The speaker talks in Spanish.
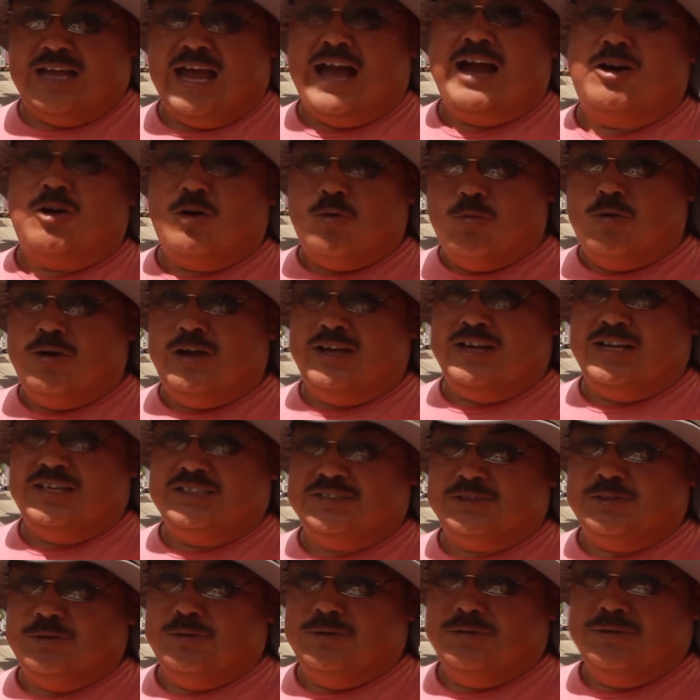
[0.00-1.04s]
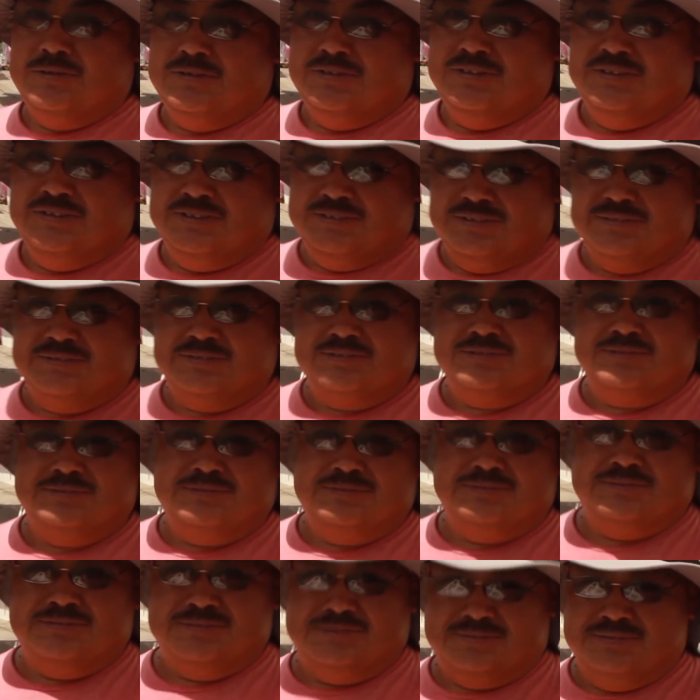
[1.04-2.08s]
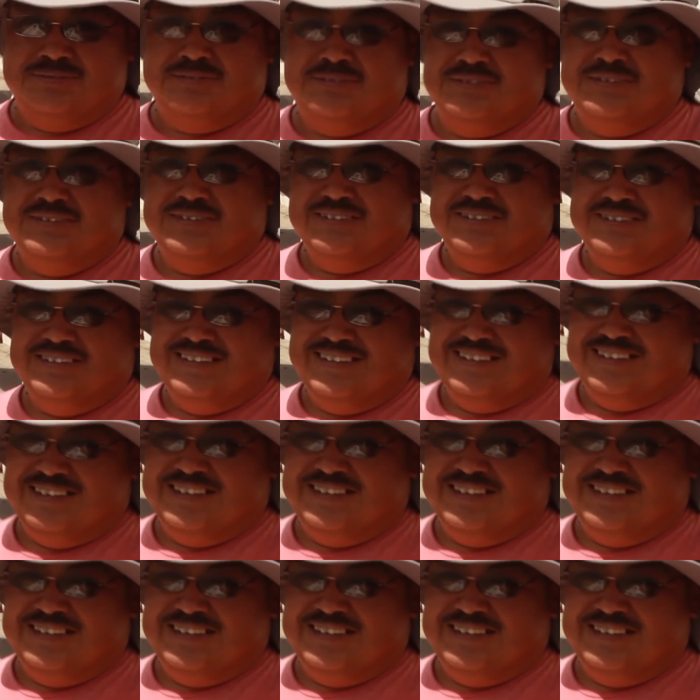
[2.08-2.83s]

a cómo eres tú. Así es, amigo, yo no en mis